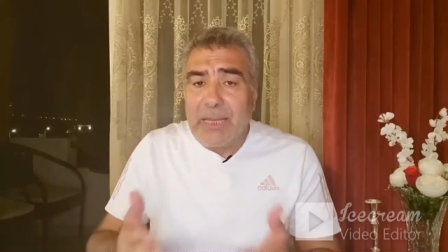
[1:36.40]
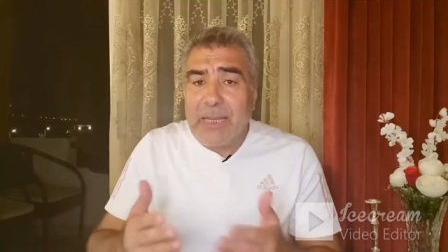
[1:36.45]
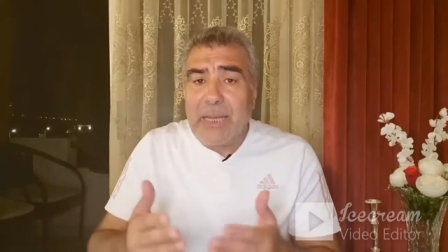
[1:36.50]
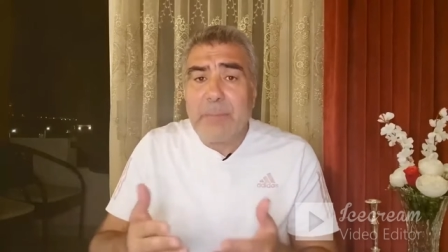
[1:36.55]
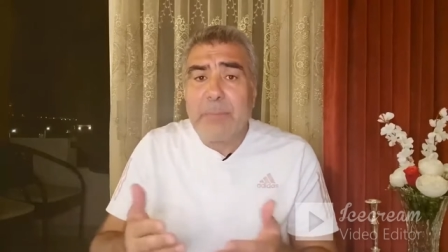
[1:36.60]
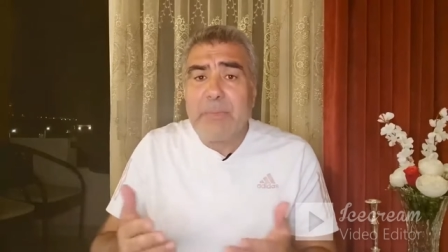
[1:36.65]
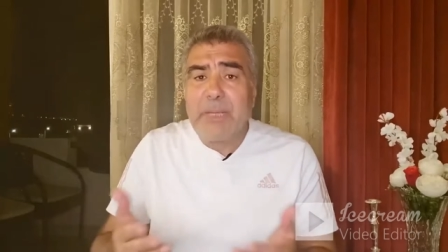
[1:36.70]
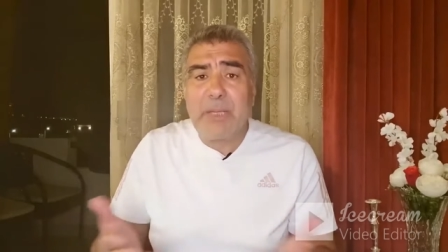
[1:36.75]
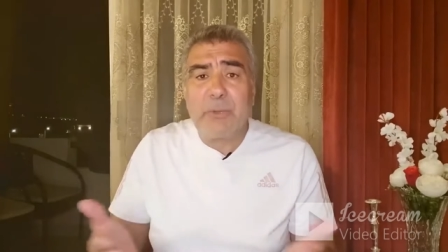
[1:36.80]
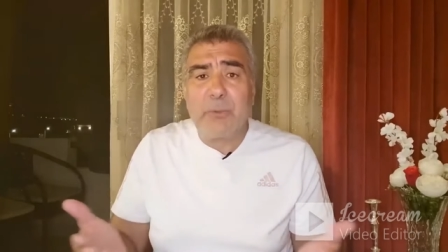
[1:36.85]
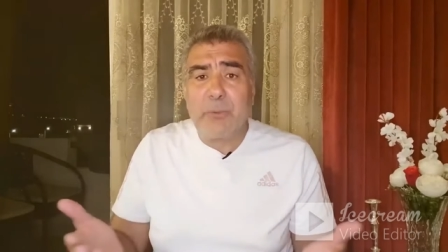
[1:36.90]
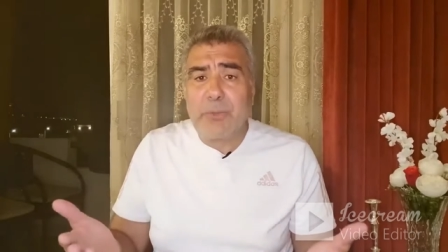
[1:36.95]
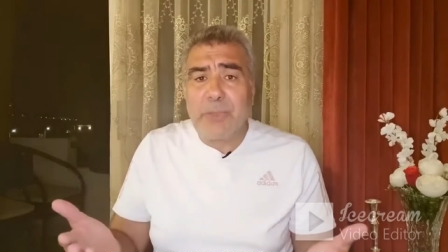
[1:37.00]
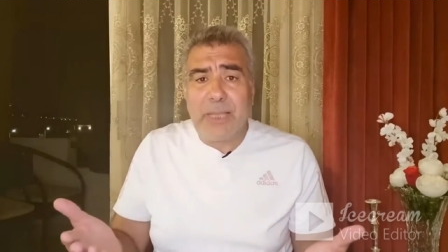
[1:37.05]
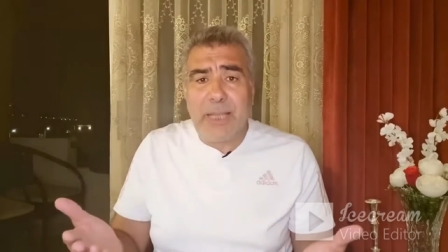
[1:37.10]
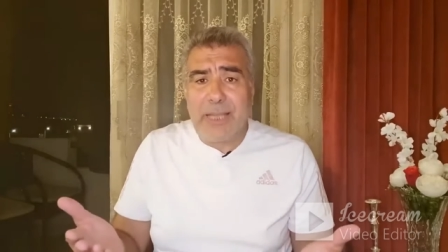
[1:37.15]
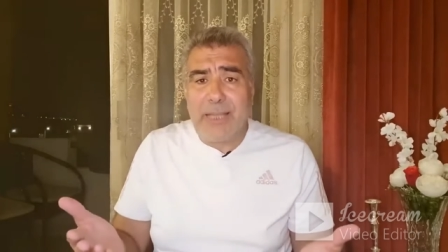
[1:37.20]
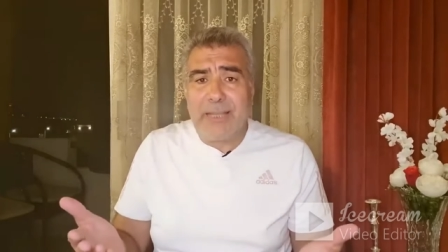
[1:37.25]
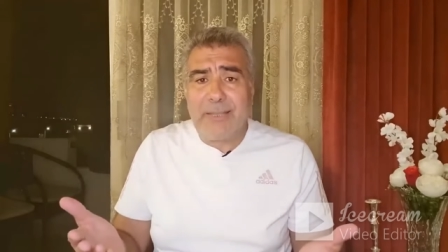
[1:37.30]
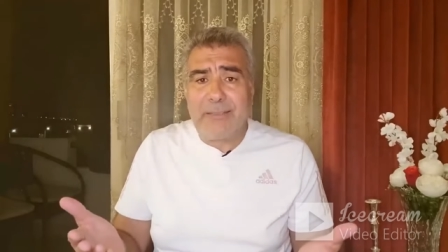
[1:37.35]
لم نكن
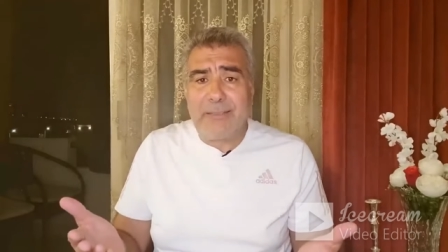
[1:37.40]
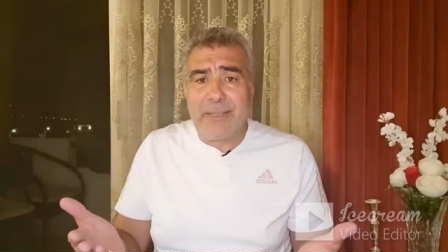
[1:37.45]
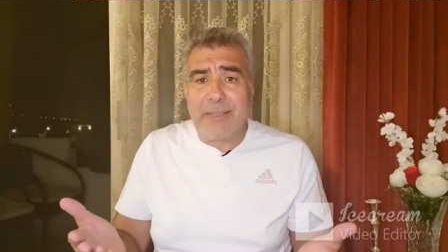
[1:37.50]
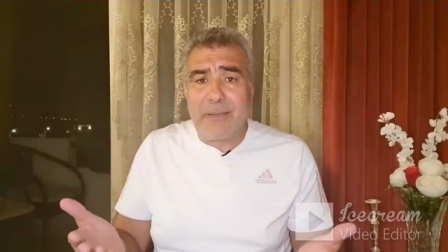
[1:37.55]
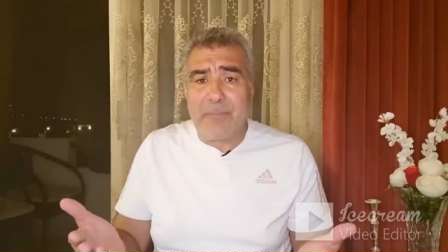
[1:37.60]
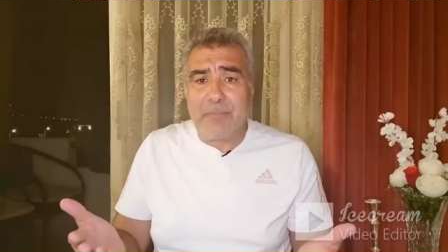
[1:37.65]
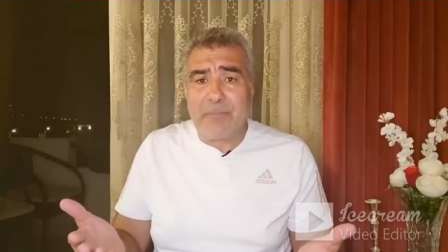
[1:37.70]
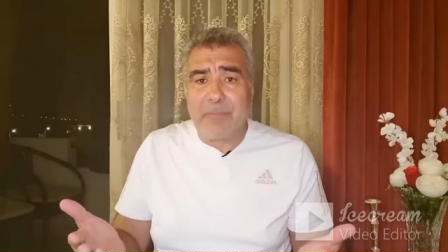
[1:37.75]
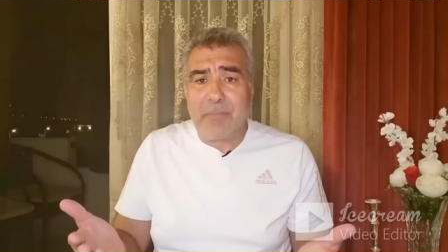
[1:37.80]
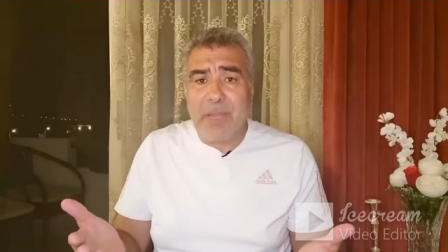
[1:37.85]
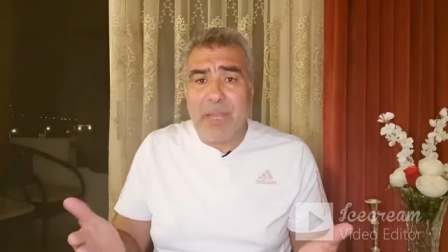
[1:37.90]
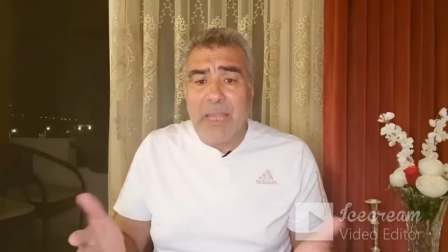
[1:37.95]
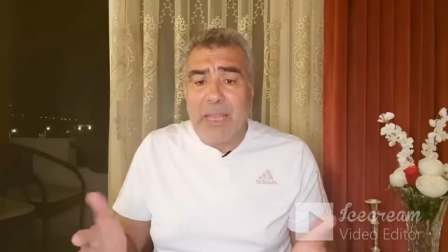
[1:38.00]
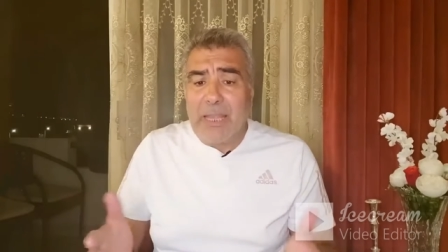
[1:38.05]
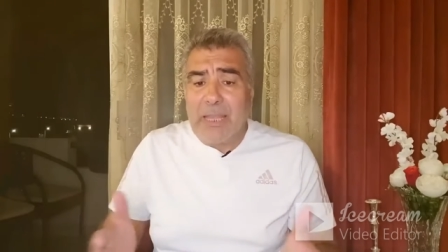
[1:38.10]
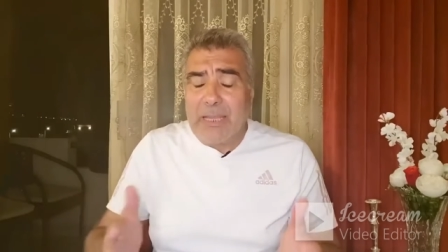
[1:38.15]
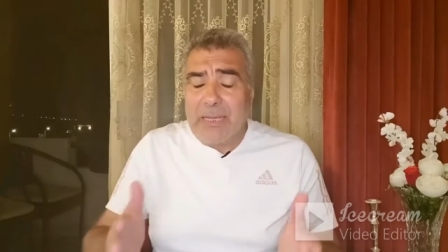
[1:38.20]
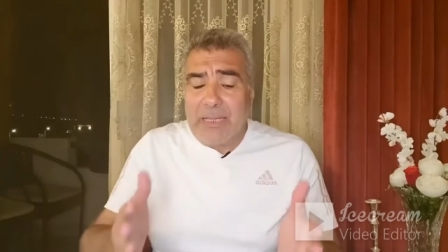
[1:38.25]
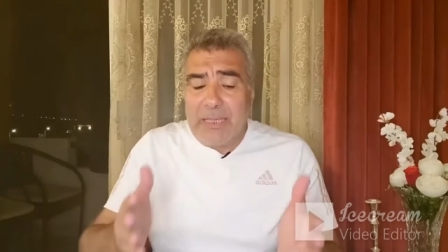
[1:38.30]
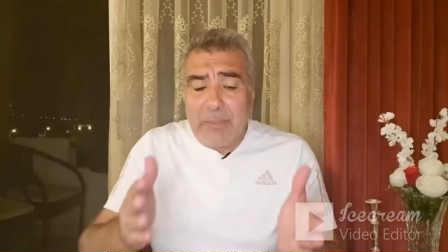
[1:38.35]
نعهدها
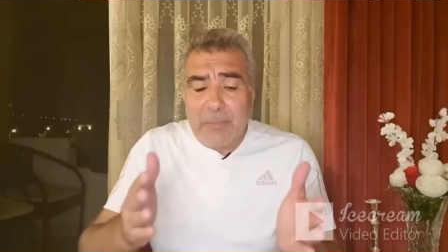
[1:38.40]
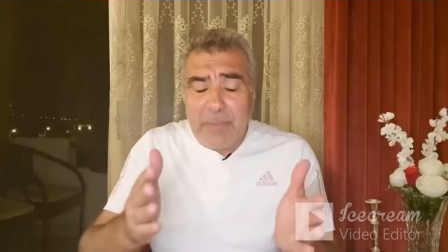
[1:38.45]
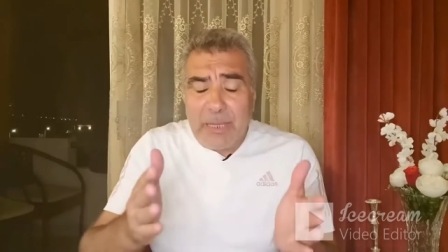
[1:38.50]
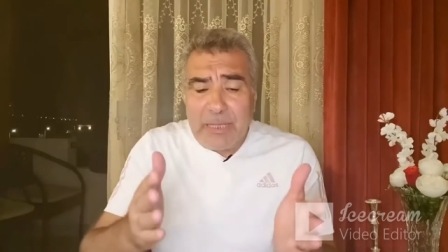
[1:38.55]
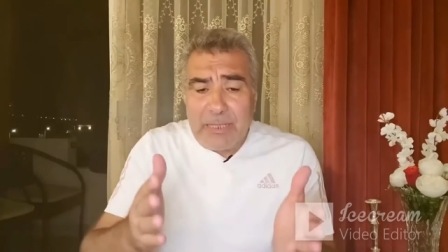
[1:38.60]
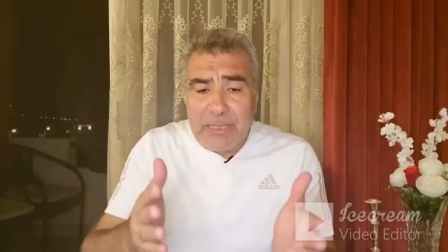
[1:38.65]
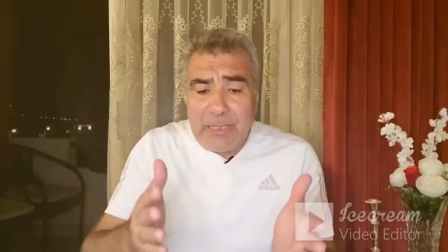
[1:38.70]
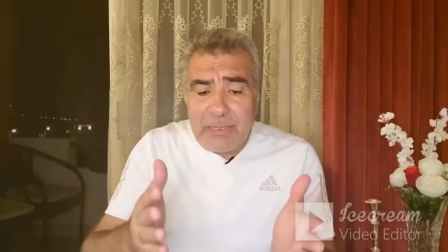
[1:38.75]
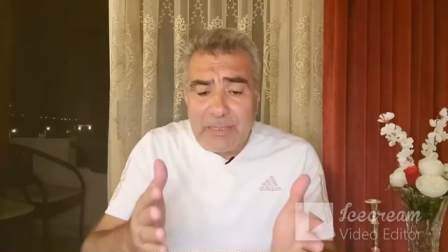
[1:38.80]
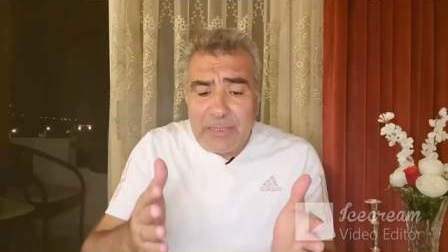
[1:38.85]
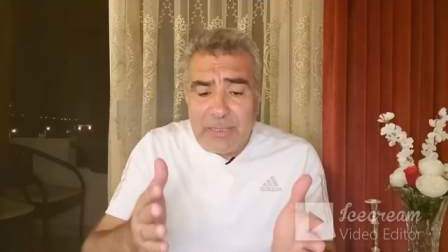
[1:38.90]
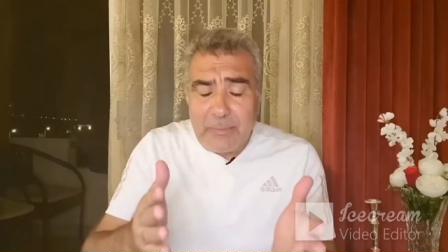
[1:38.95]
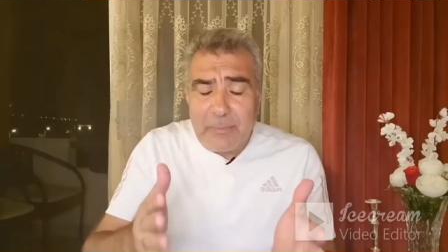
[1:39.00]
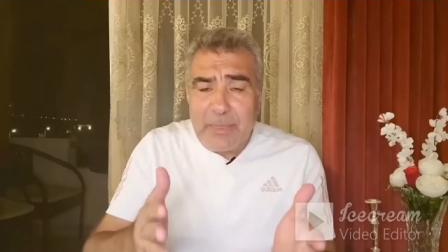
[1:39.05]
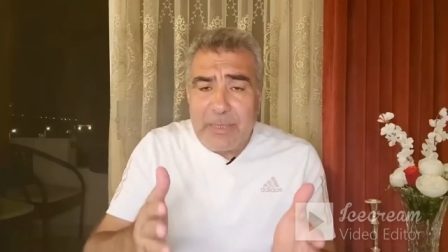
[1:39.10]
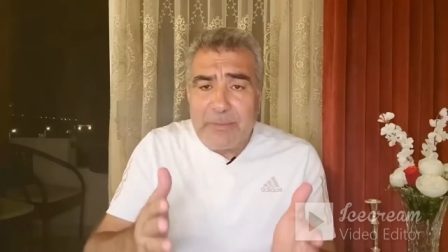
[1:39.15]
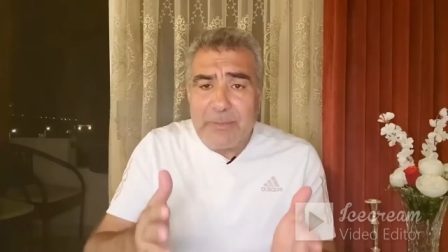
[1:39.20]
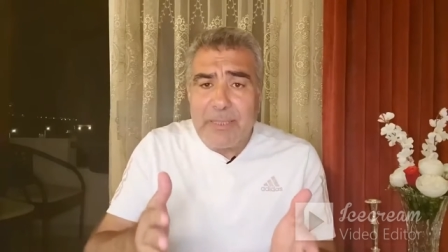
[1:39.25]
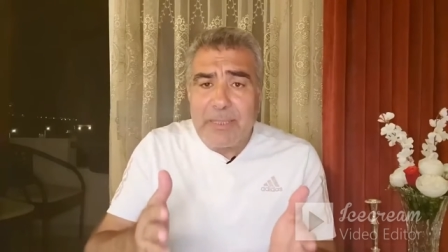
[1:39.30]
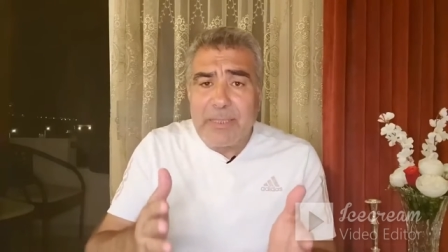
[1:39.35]

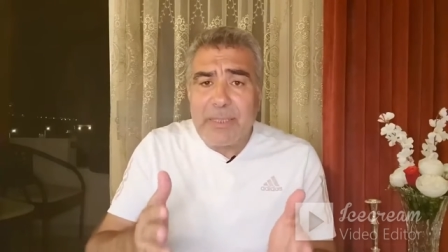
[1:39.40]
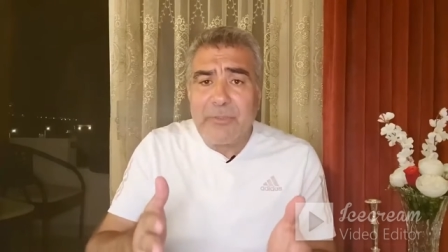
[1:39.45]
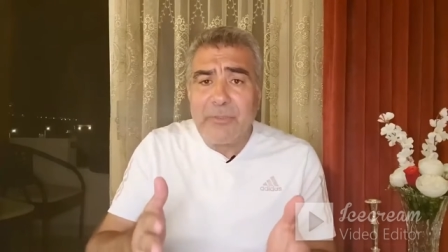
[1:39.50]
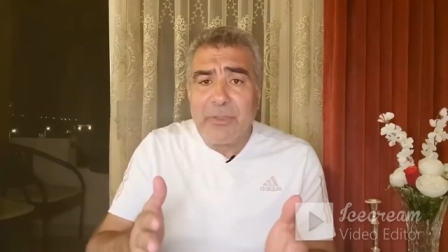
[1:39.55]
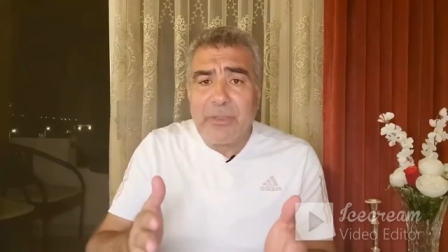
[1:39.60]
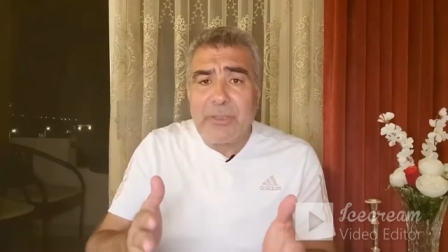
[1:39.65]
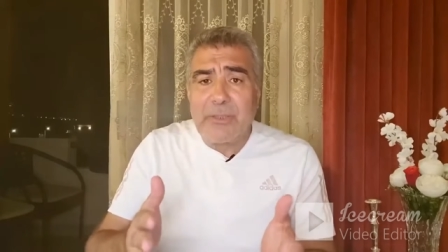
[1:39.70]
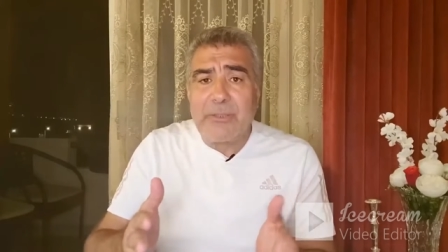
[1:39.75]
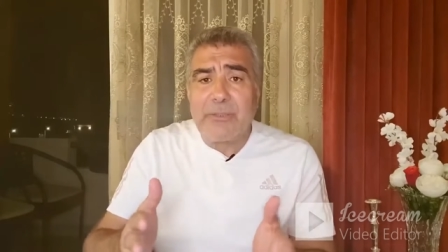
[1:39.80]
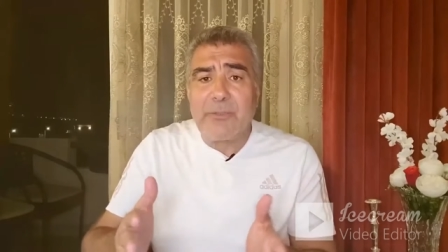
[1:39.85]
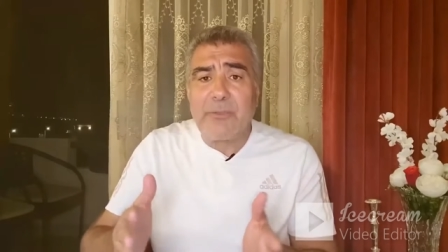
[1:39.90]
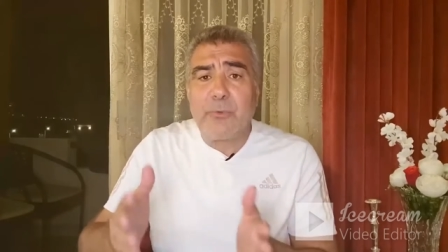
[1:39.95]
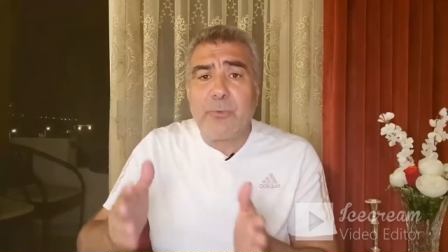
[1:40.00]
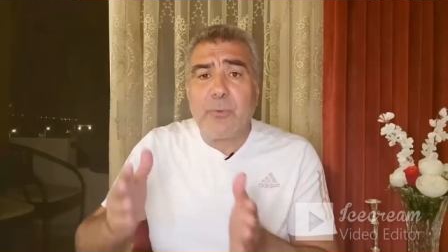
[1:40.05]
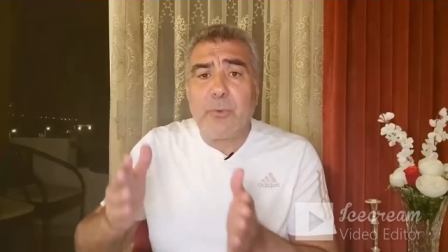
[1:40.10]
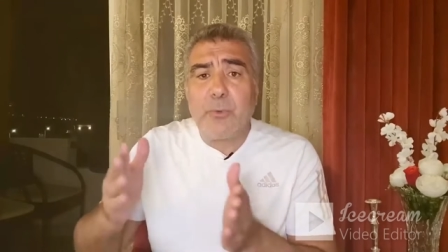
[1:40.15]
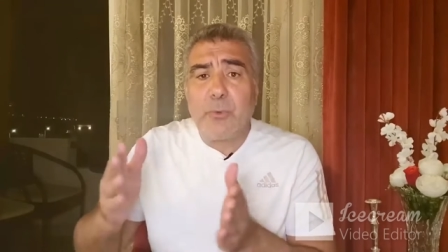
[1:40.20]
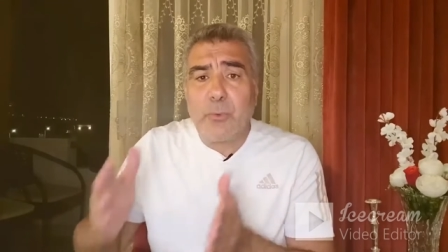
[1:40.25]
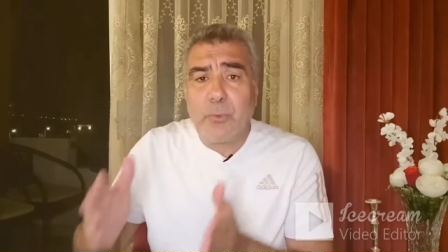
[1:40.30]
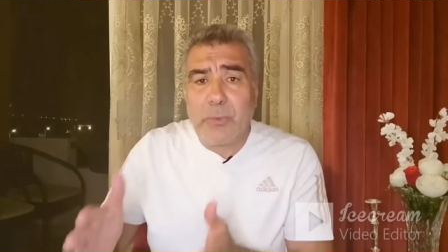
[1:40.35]
لماذا نجد
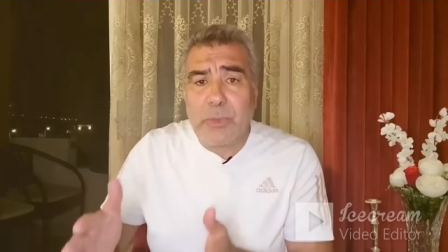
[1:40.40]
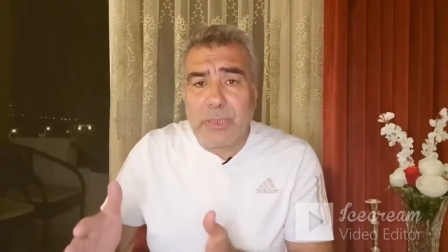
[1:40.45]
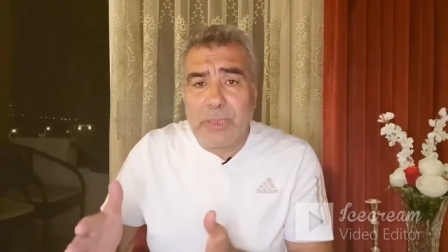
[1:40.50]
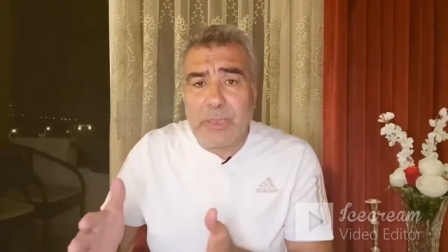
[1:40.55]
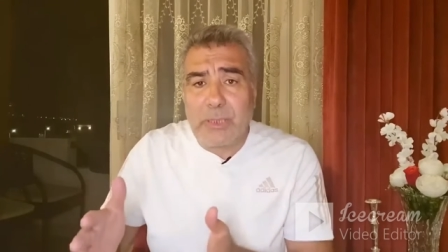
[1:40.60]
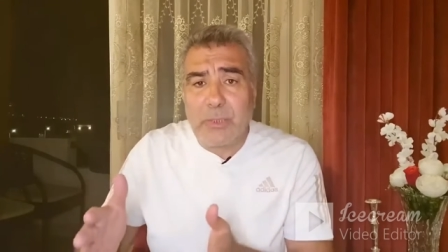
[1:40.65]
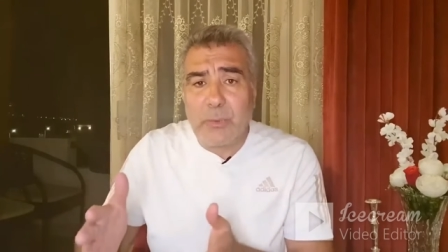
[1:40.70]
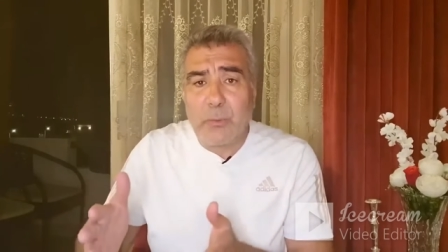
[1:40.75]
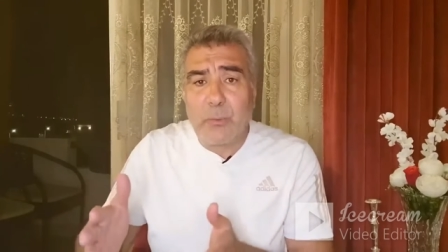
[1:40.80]
سيول